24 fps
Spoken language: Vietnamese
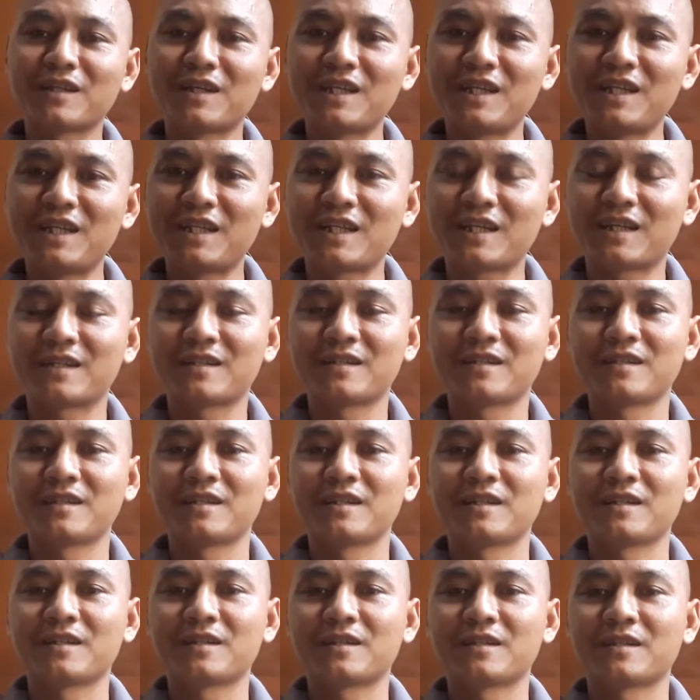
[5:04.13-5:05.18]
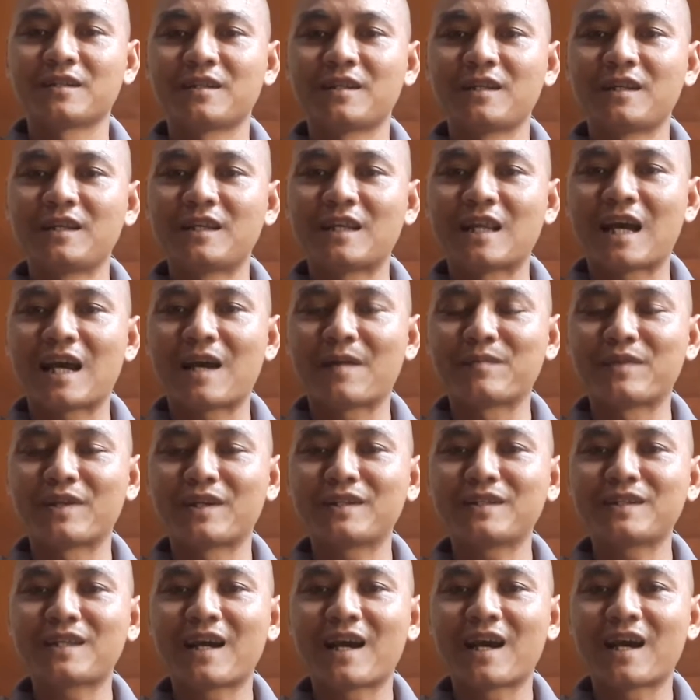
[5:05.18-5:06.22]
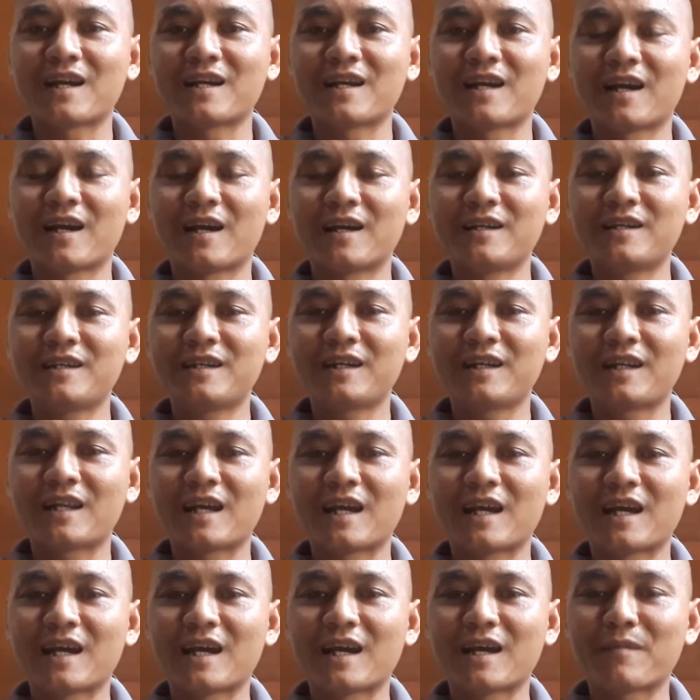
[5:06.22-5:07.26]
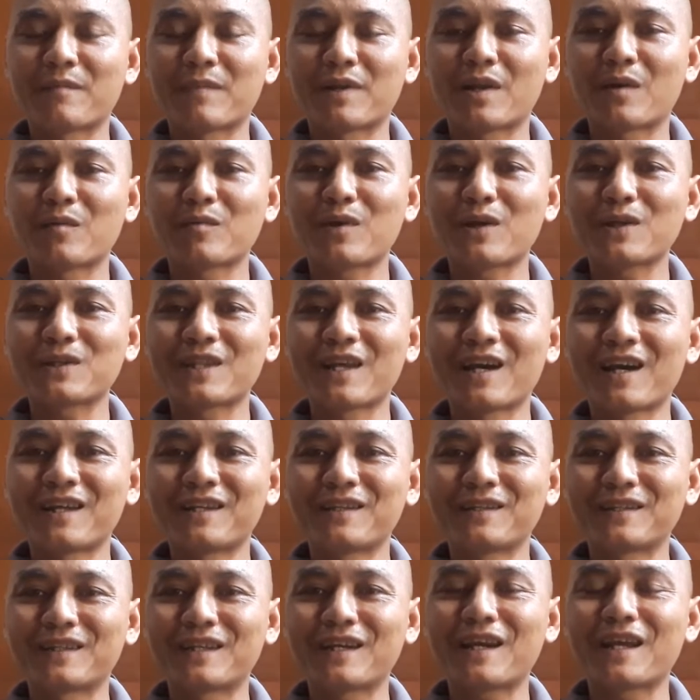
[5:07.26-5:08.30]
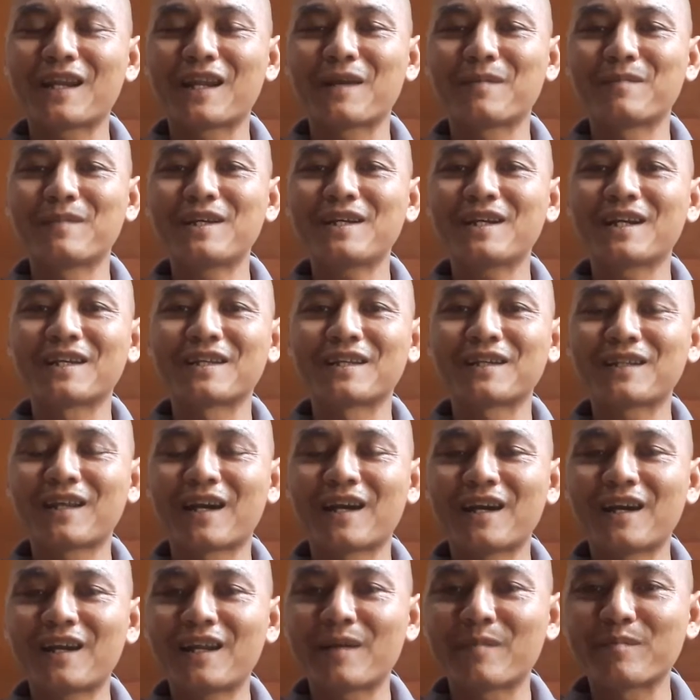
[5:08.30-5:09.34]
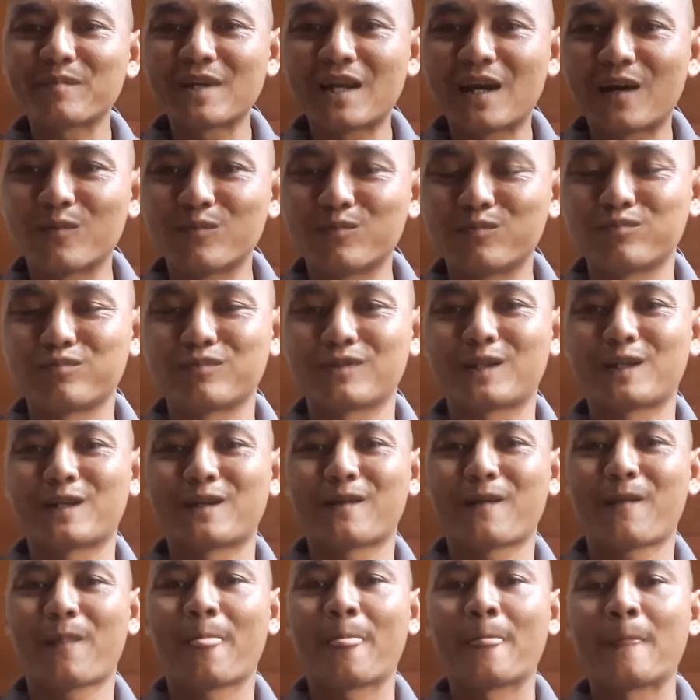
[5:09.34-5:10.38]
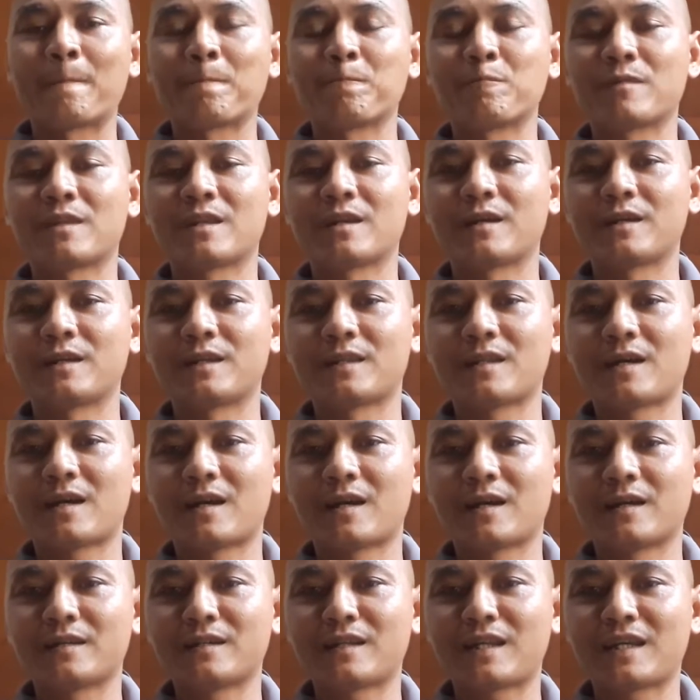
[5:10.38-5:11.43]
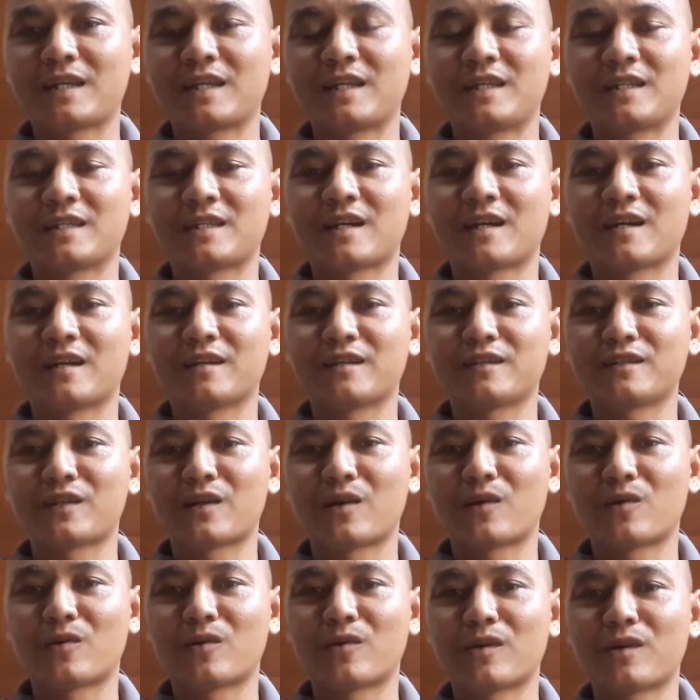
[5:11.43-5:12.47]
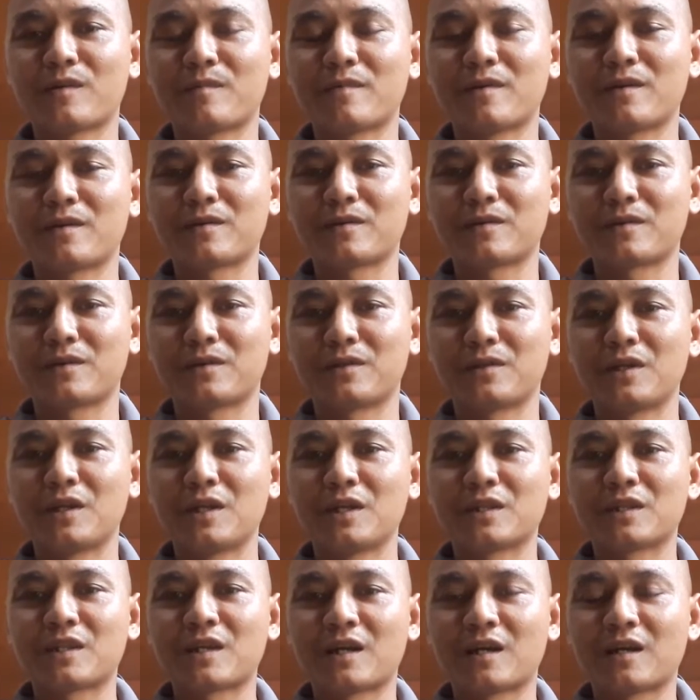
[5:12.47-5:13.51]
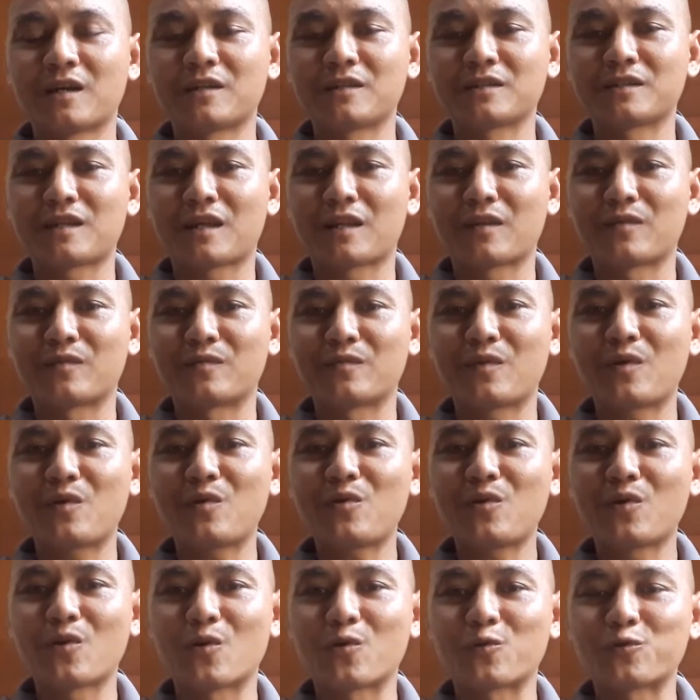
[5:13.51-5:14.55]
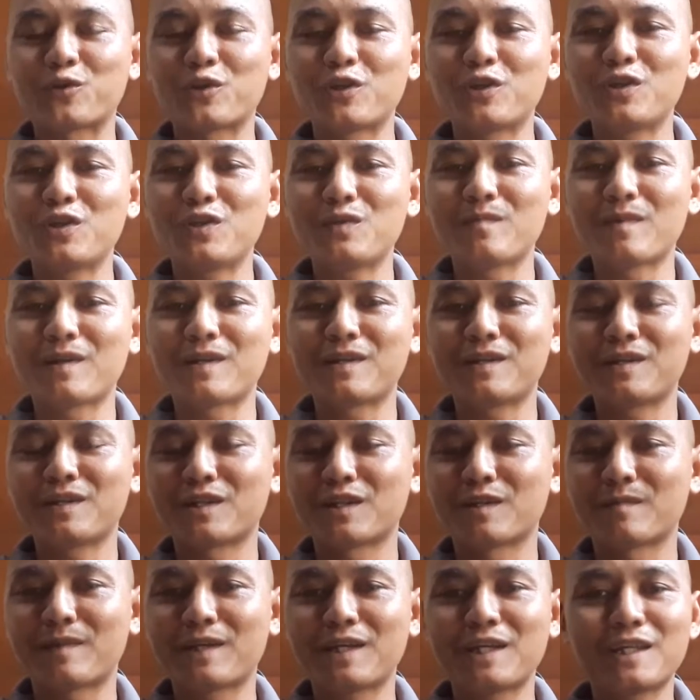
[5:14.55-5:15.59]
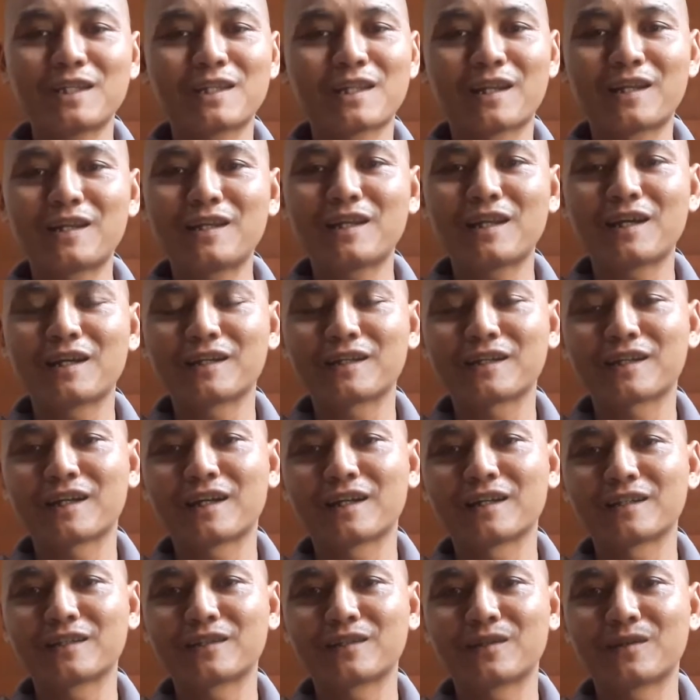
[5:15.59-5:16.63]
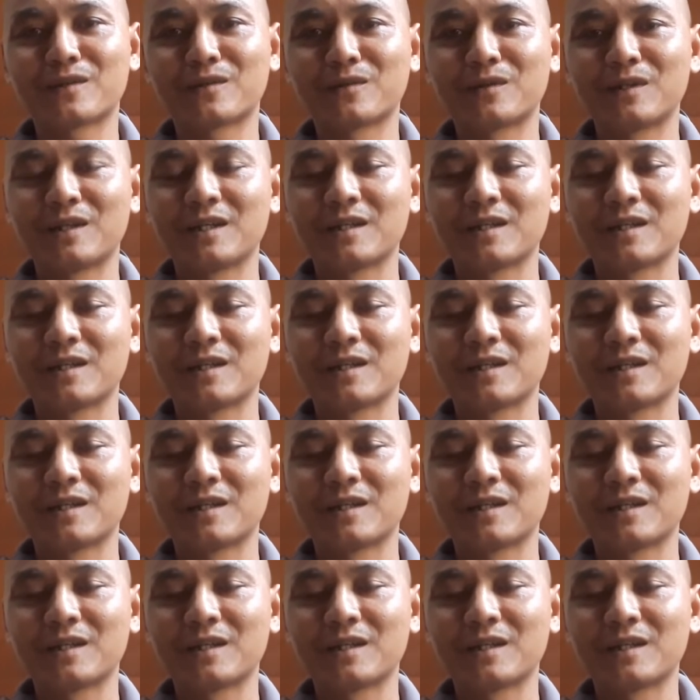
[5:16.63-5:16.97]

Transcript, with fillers: đi nè đi làm những thợ ở là mình không nói tên chứ anh em biết là những thợ ở Lâm Đồng thì thợ này thợ nọ rồi thợ thành phố Hồ Chí Minh rồi mấy tỉnh lân cận rồi